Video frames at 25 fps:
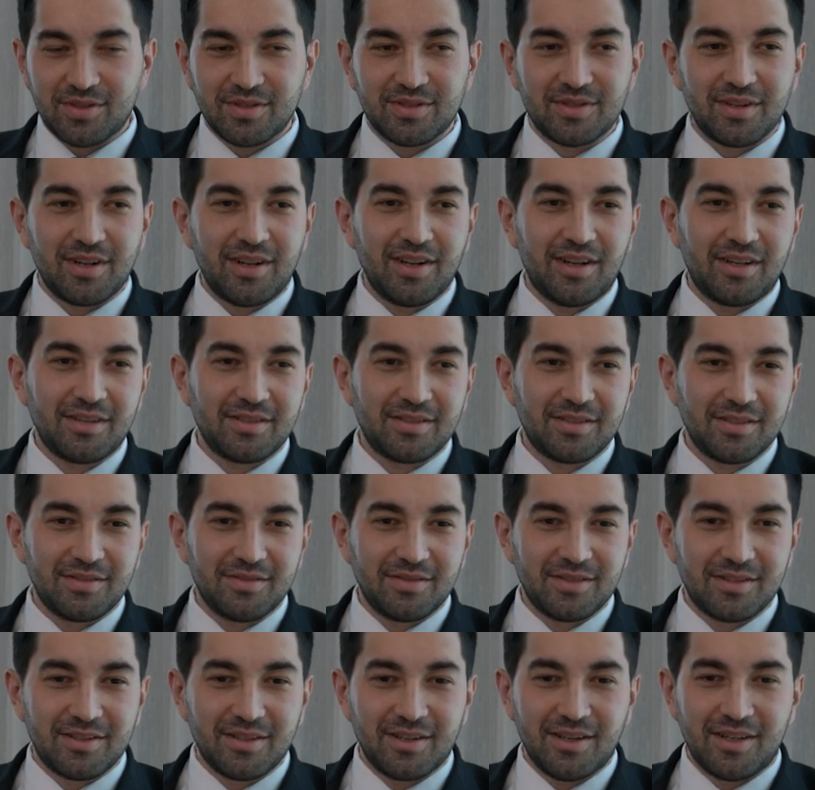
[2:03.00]
заселялся и
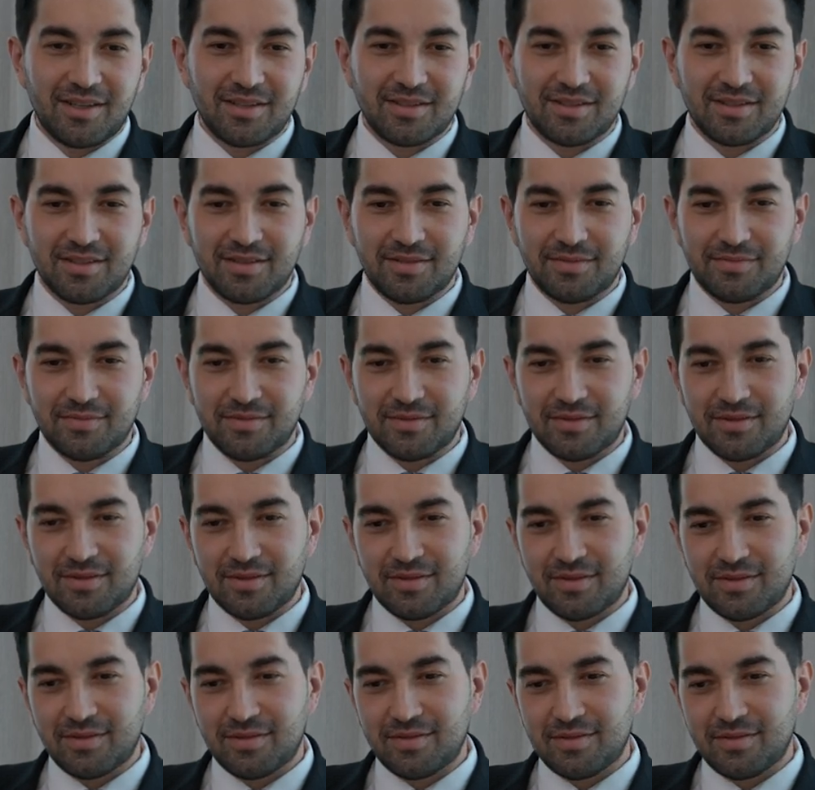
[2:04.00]
выселялся
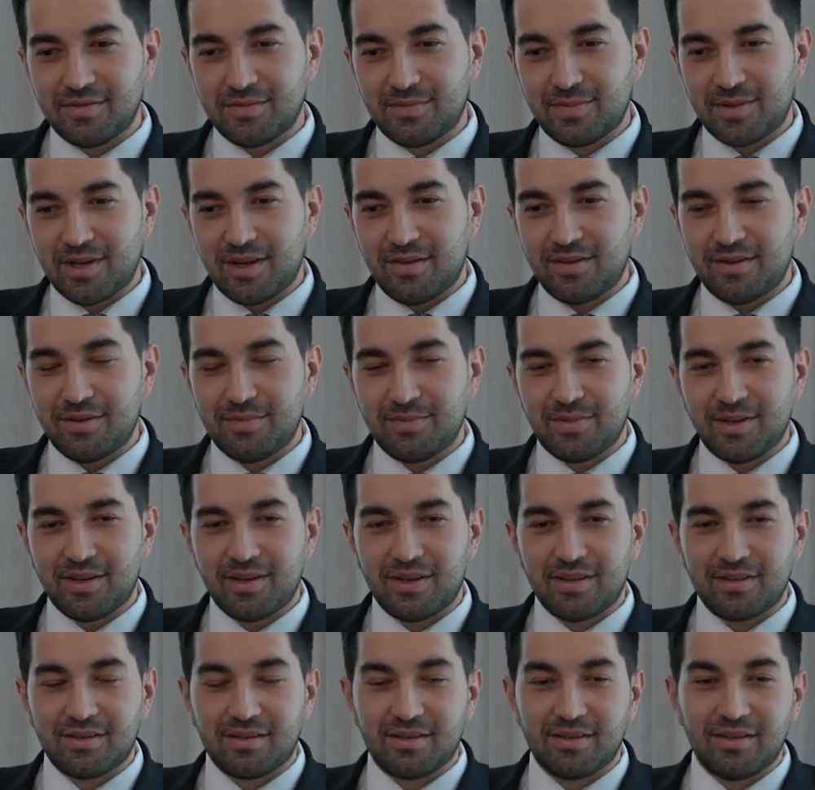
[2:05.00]
э, в правильном
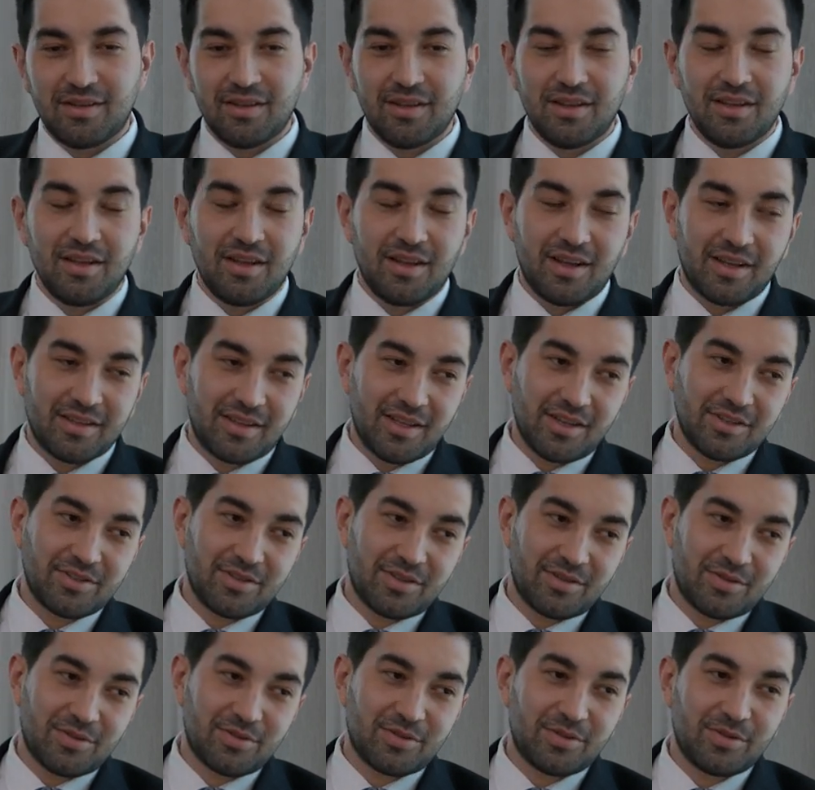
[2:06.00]
порядке, а
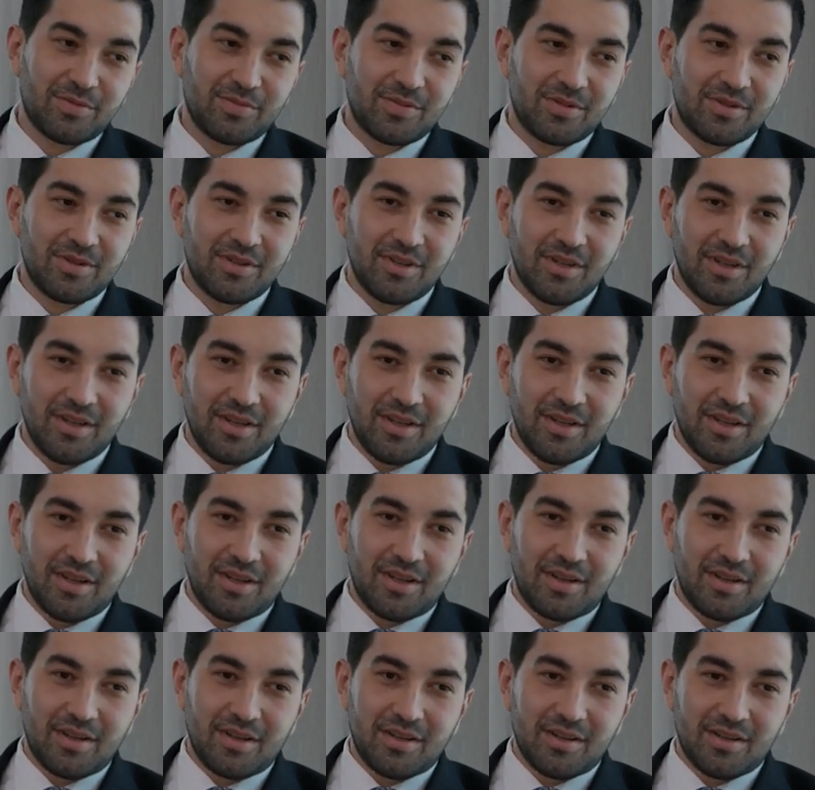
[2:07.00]
также то, чтобы
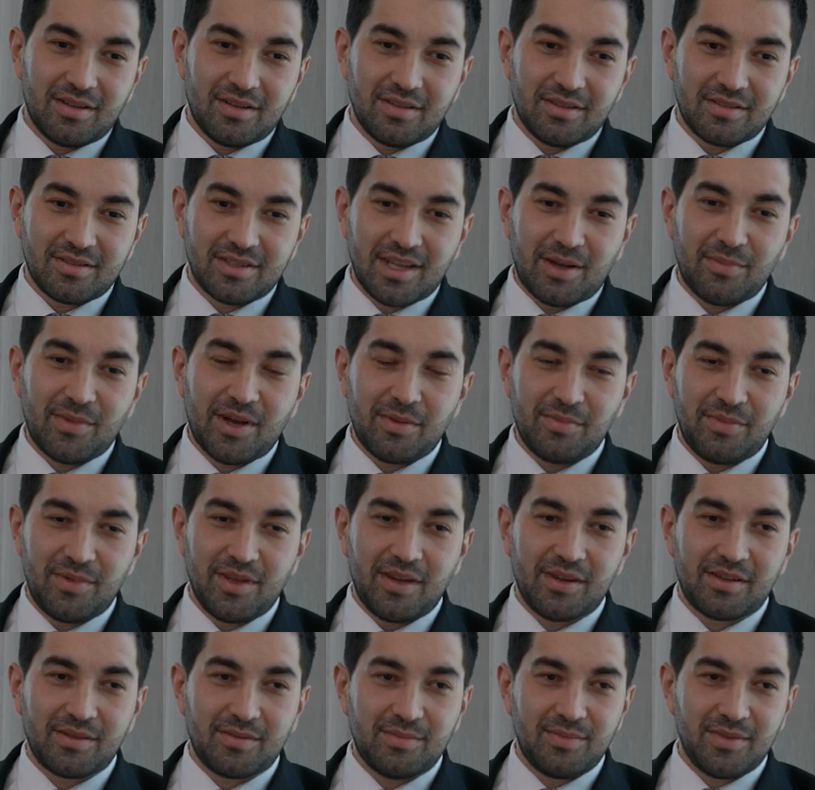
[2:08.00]
э, сам
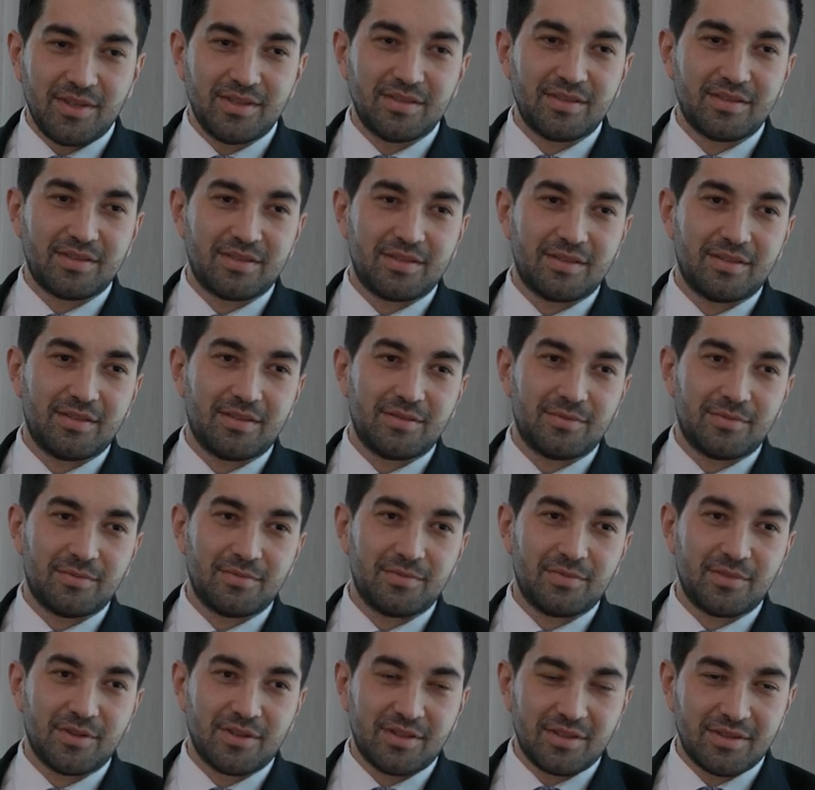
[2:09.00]
объект бизнеса
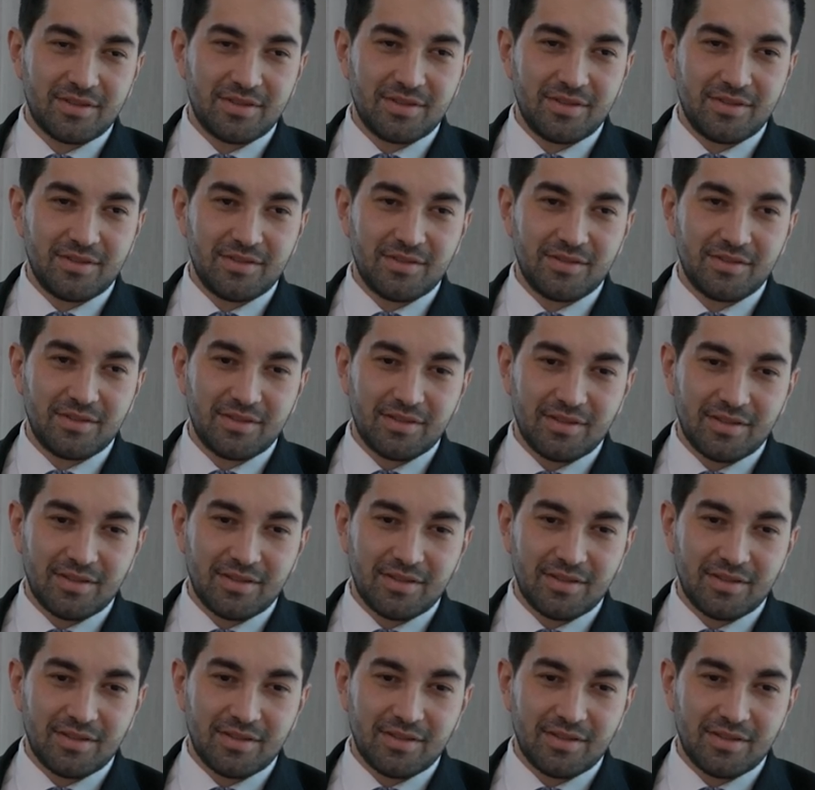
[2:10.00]
приносил